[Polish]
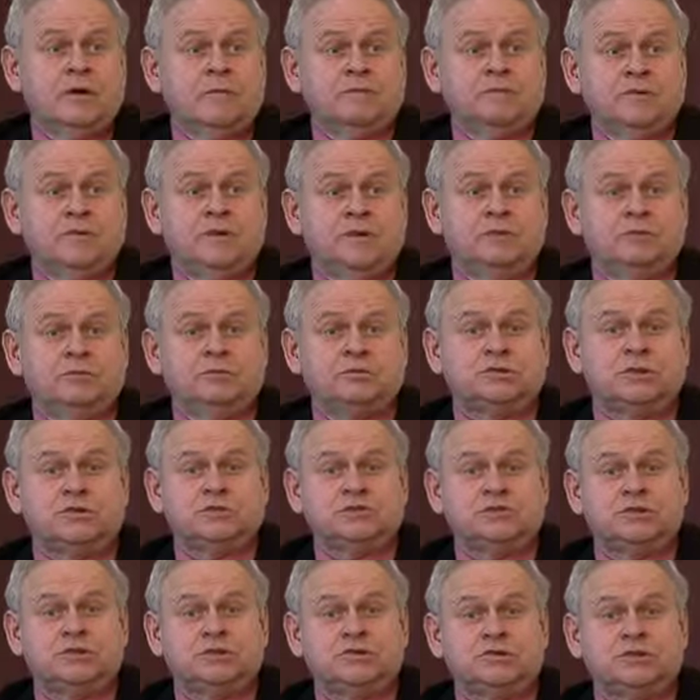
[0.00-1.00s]
I po trzecie,
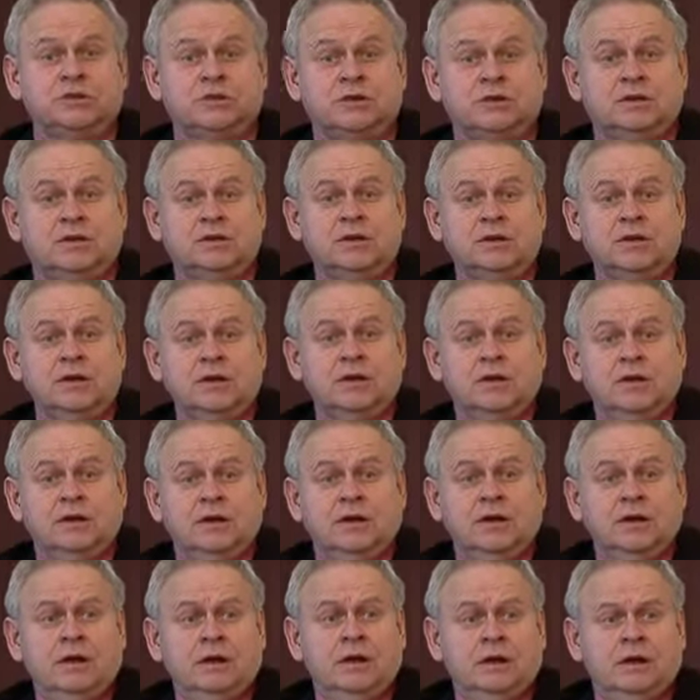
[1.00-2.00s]
to organizacje
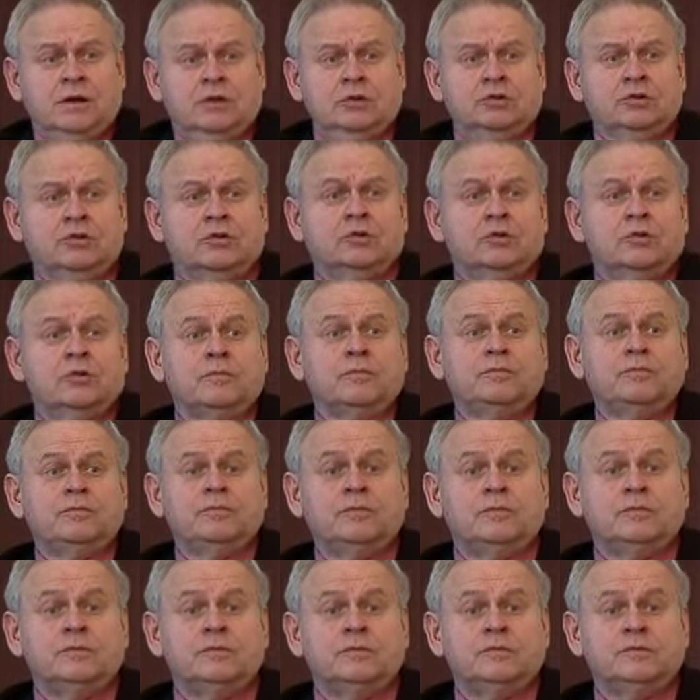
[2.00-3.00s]
zdecydują, jaki będzie miał
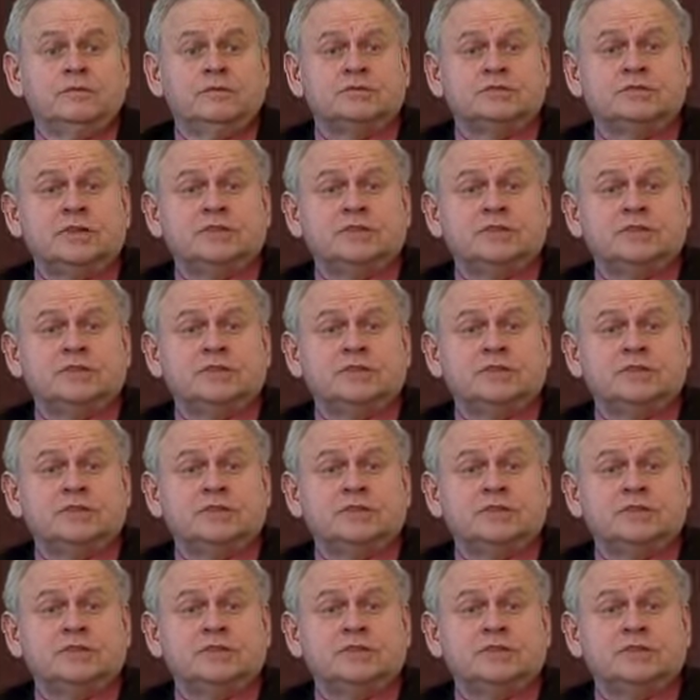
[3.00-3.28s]
przebieg.